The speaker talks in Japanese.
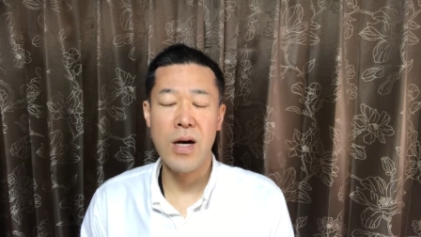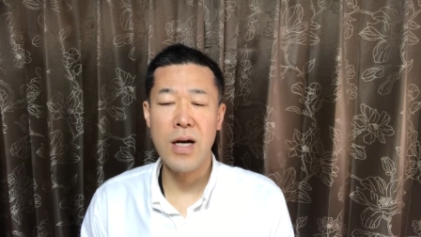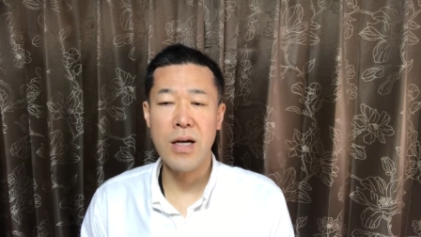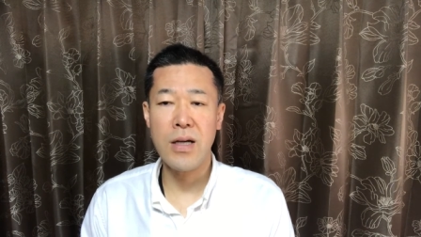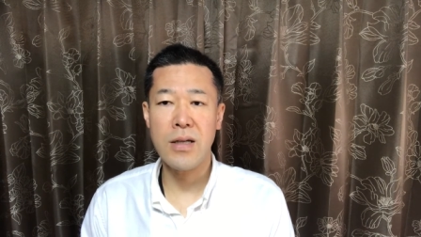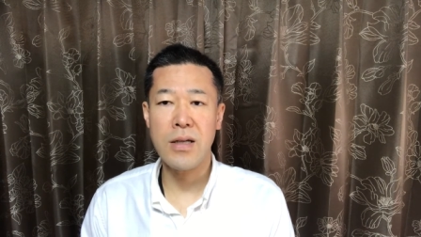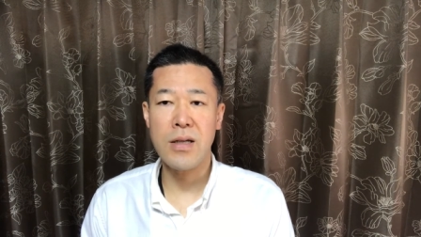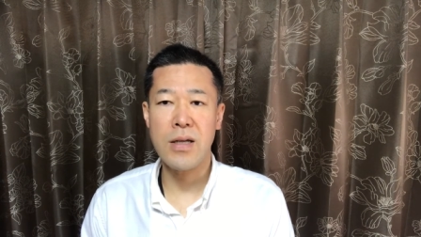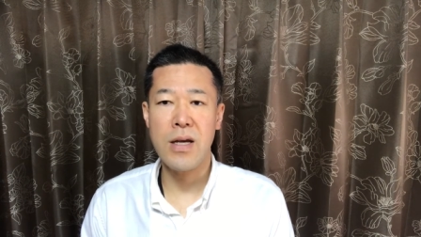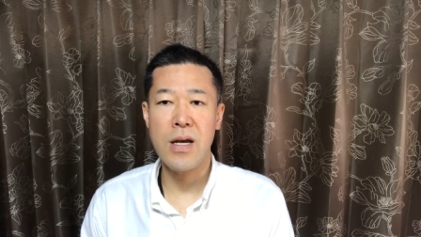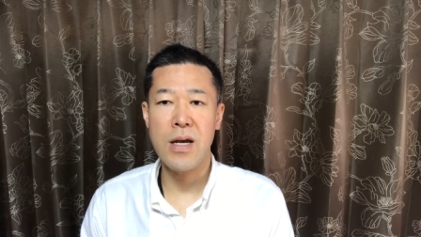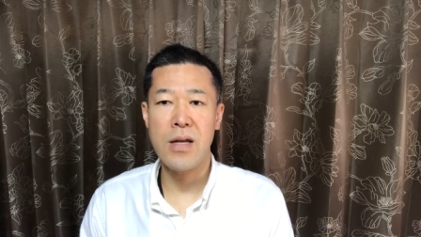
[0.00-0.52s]
う
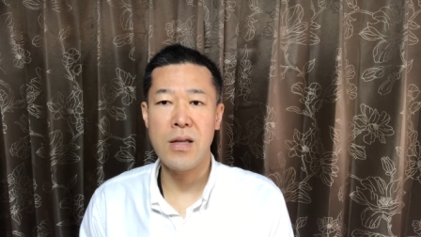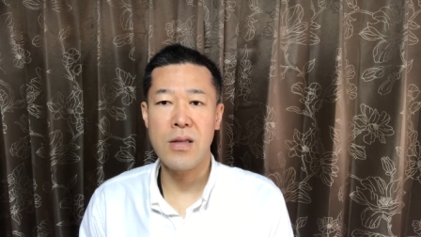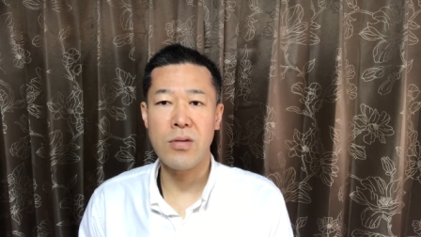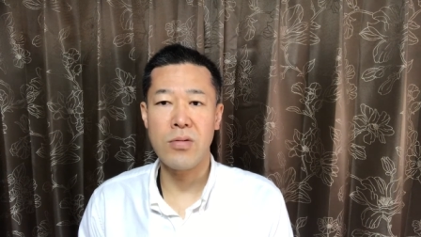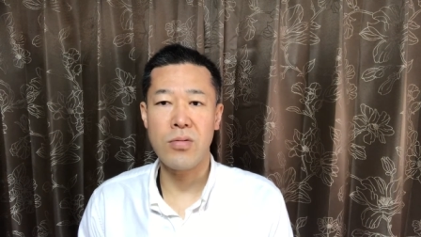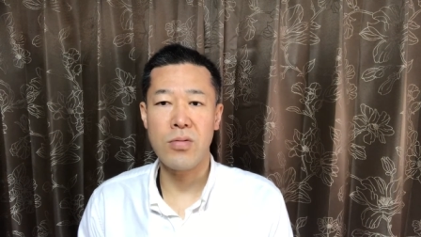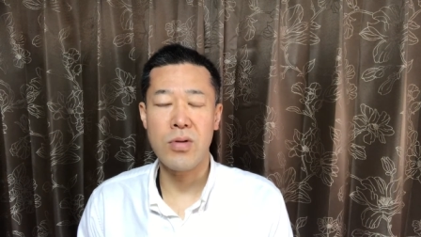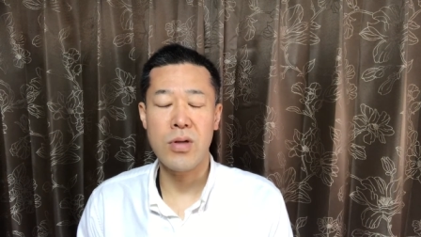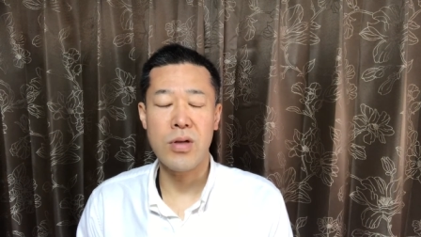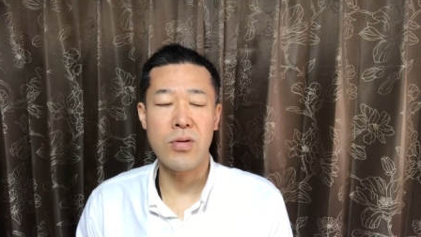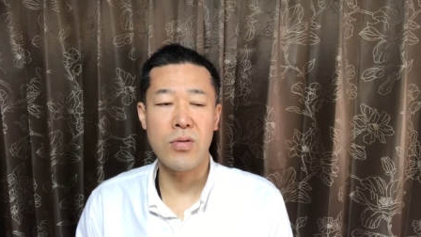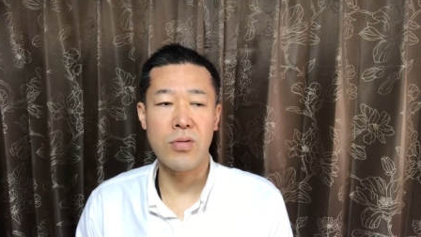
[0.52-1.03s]

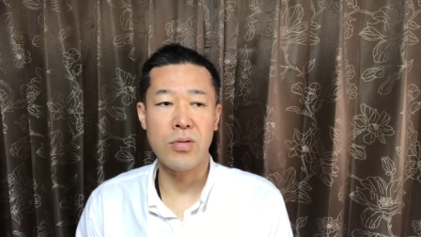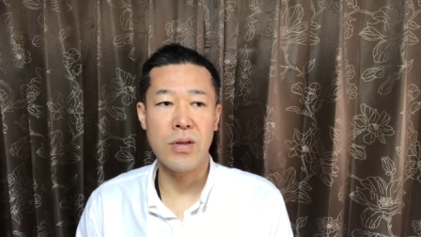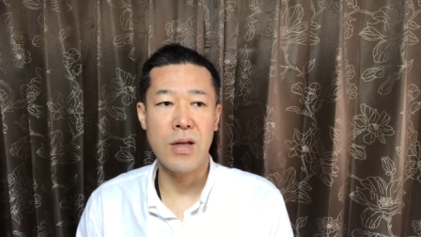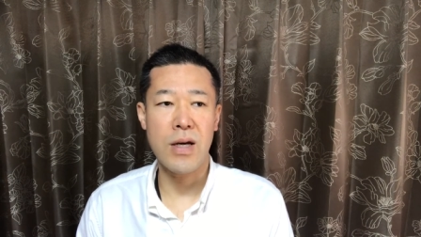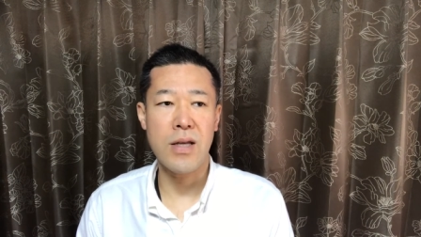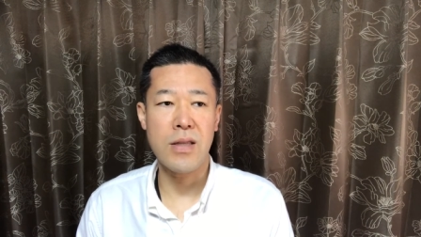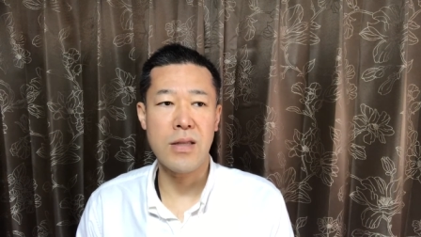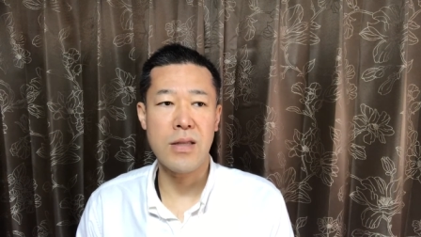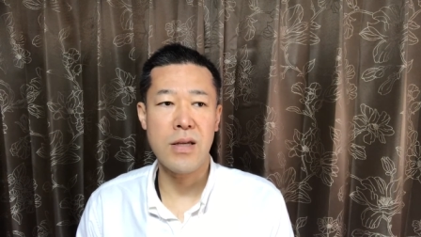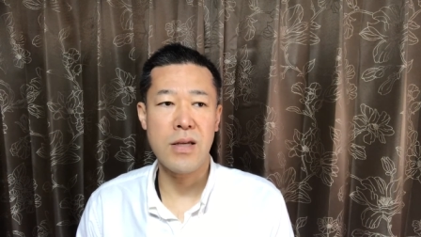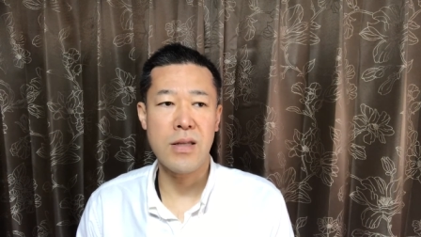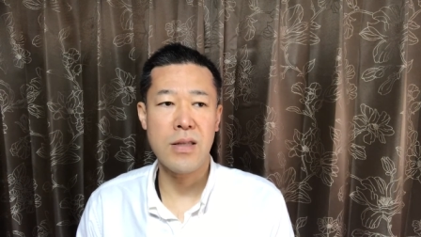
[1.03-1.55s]
アンケートに答
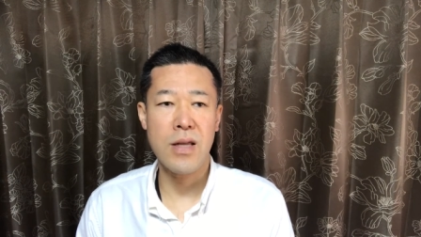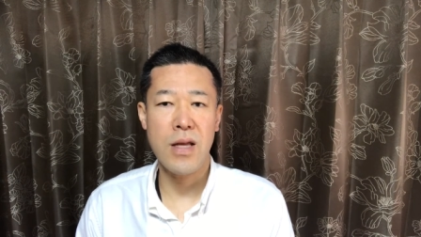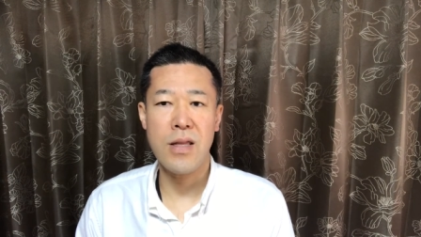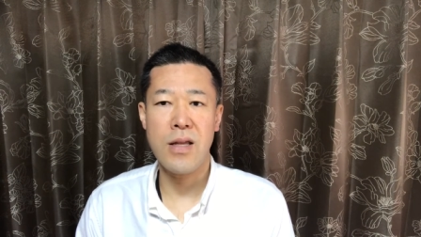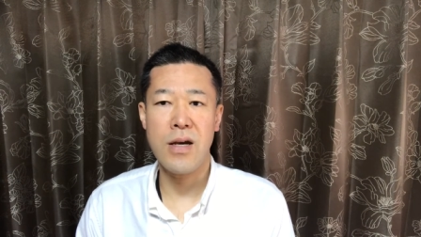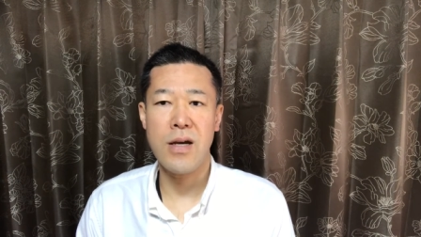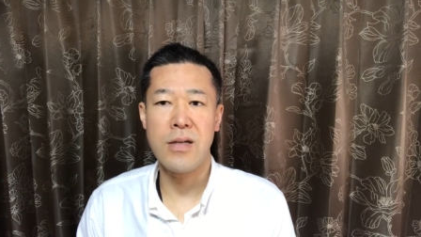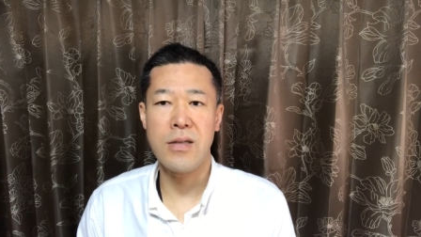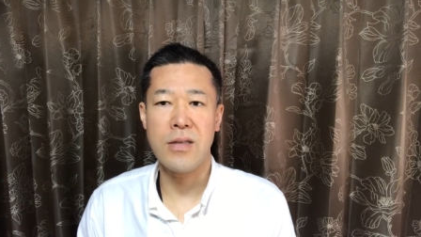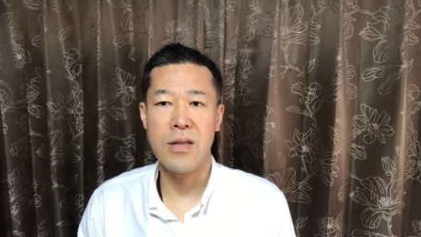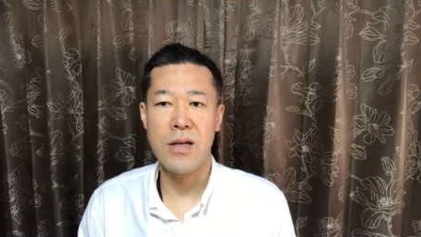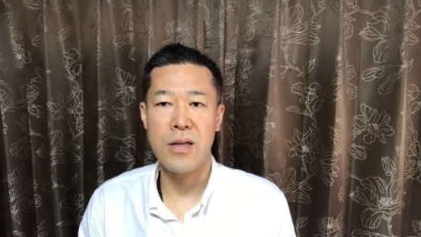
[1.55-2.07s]
えていた
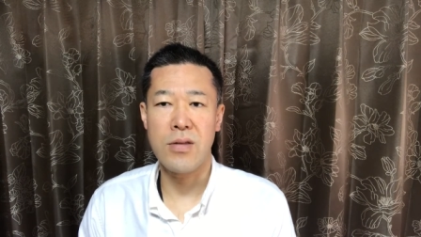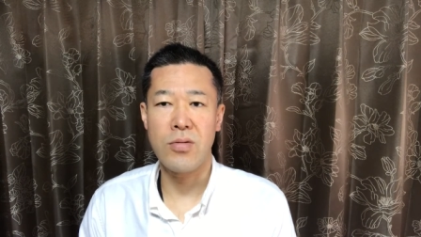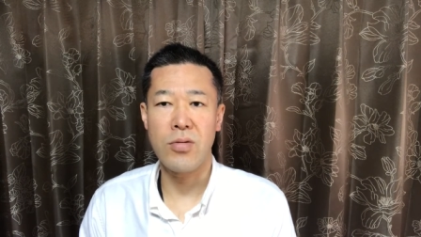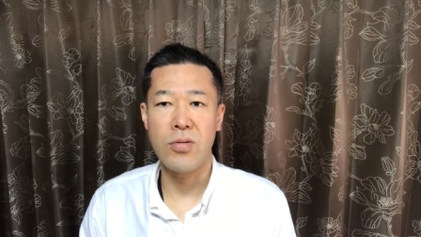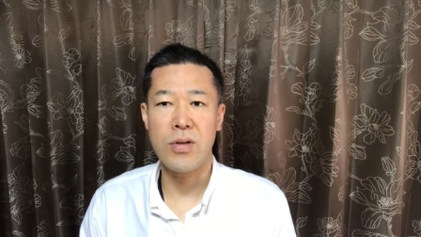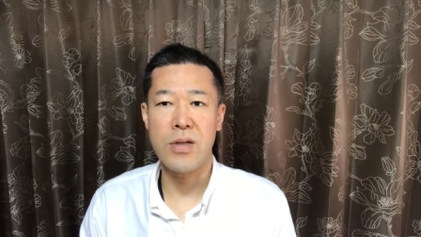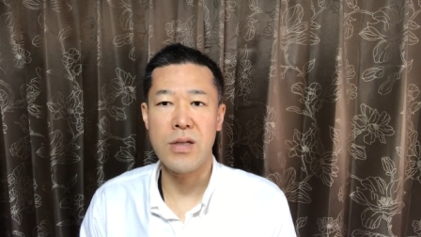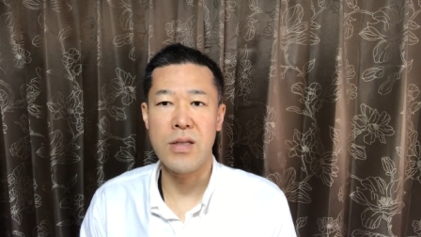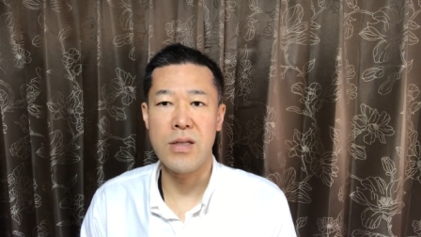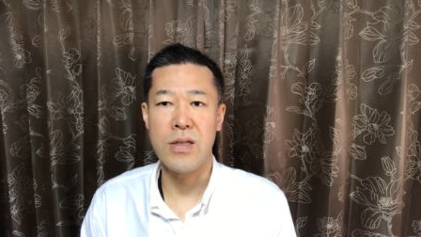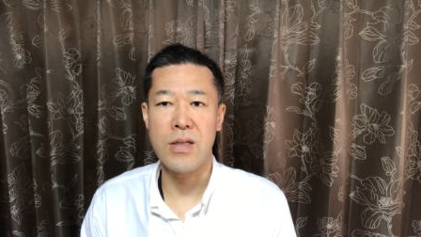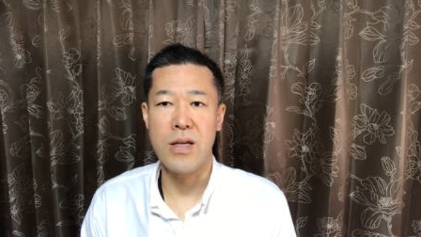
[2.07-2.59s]
だいた
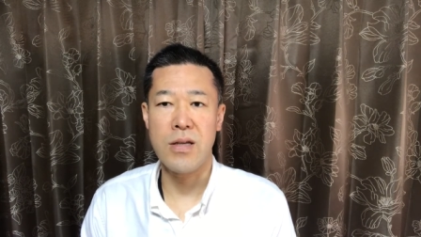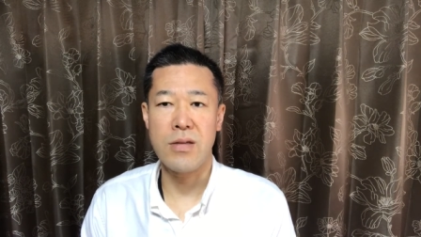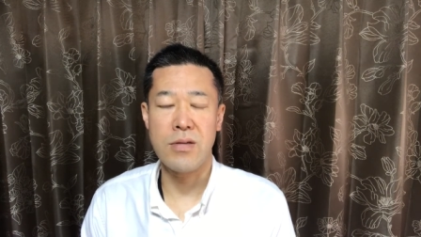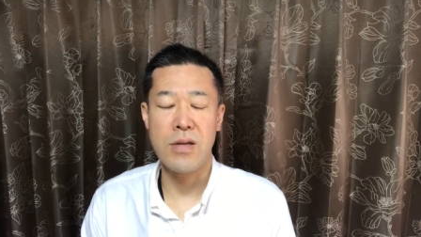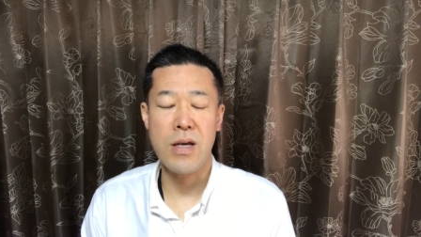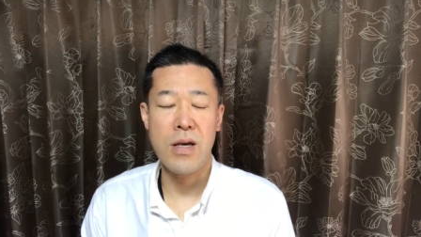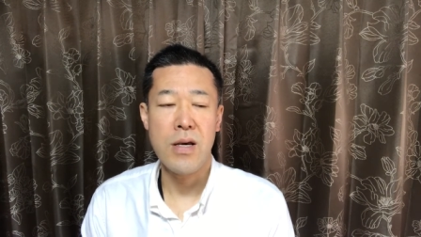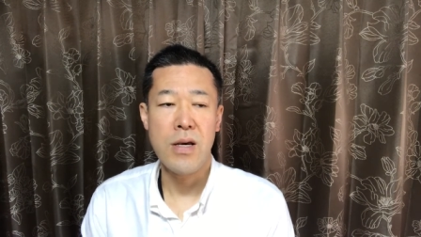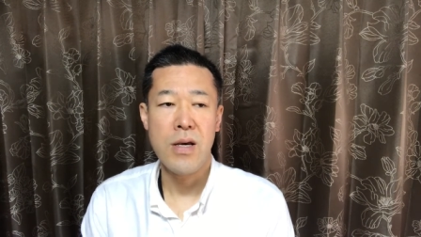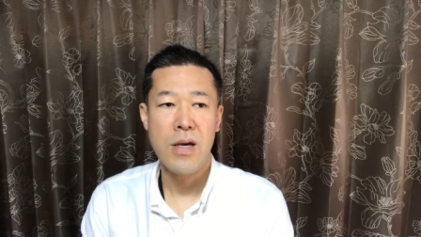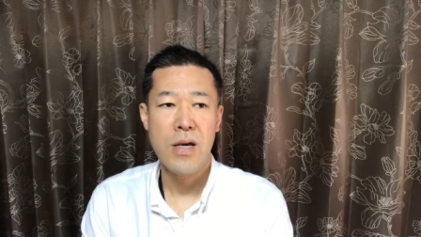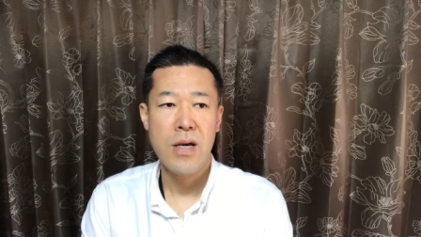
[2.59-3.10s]
時にですね、